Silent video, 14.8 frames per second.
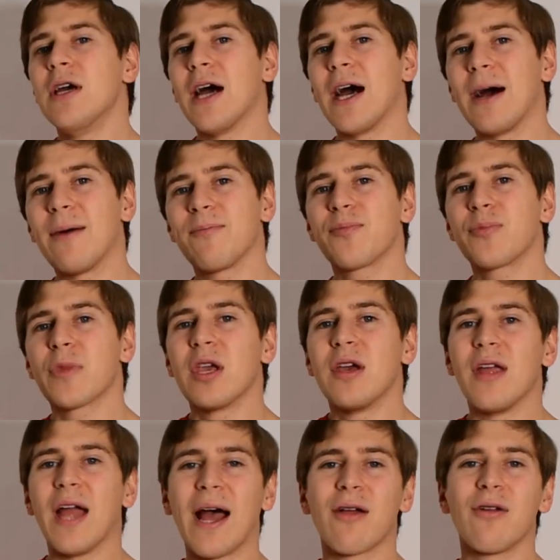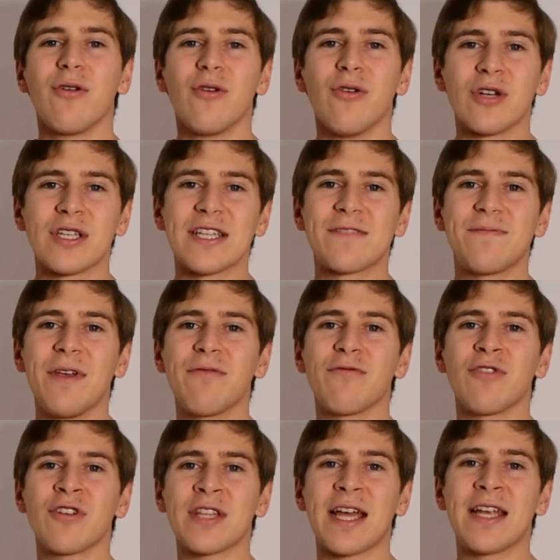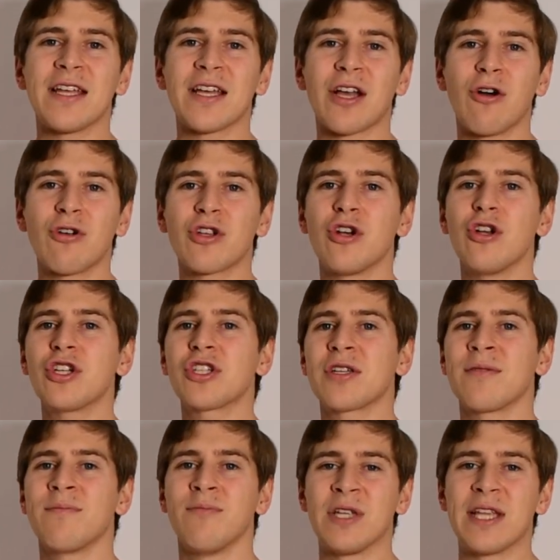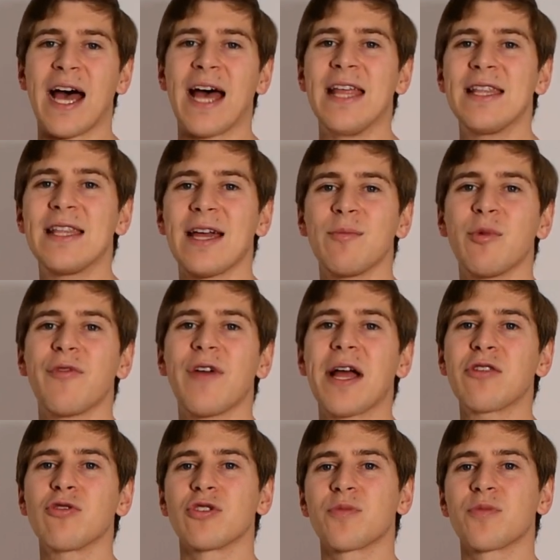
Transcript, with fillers: Ähm, ja, und deswegen wird dein Account gelöscht mit all deinen Bewertungen.